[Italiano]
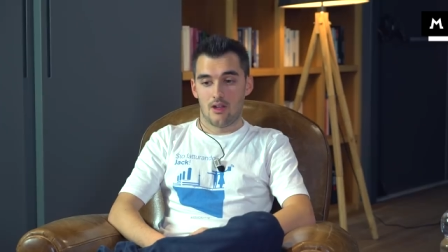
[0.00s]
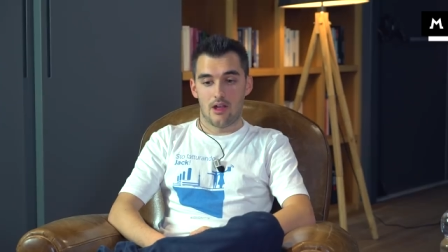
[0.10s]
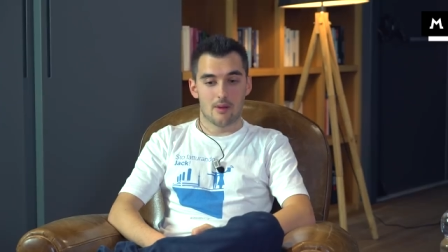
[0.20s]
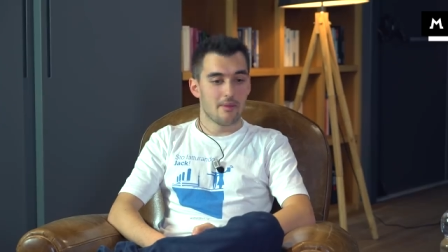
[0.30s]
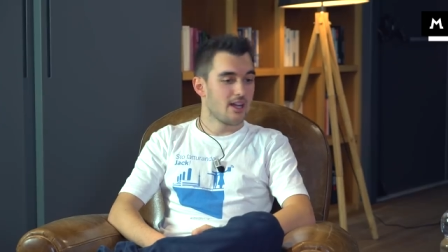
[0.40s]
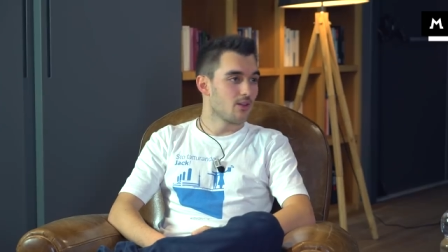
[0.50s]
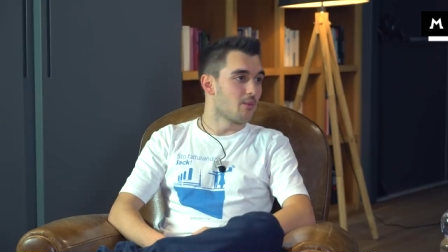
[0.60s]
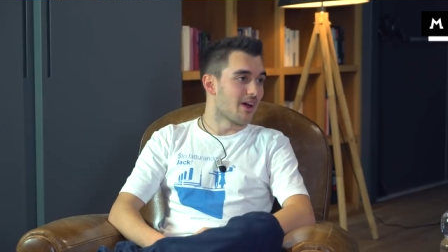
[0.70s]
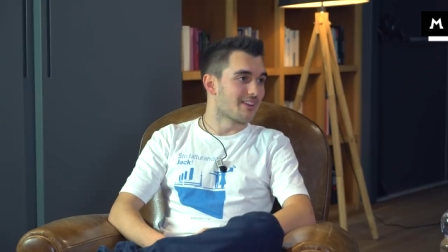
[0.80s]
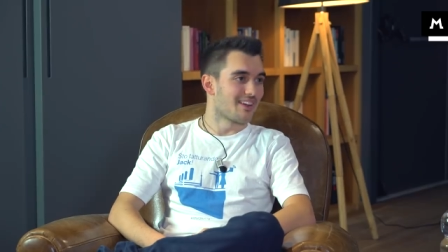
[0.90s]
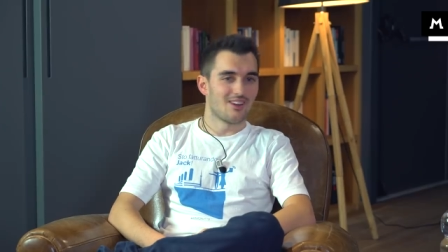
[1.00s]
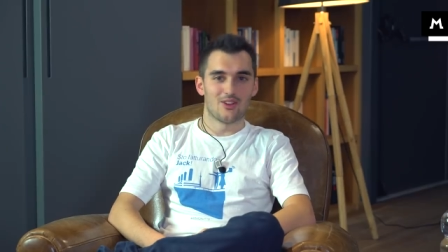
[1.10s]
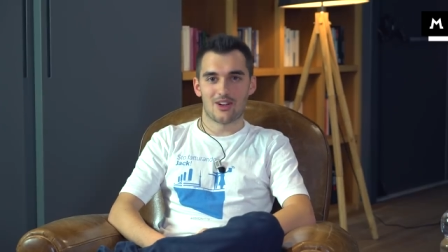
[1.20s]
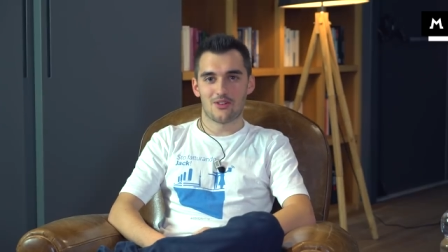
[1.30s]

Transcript: È una bella domanda. Allora, mm.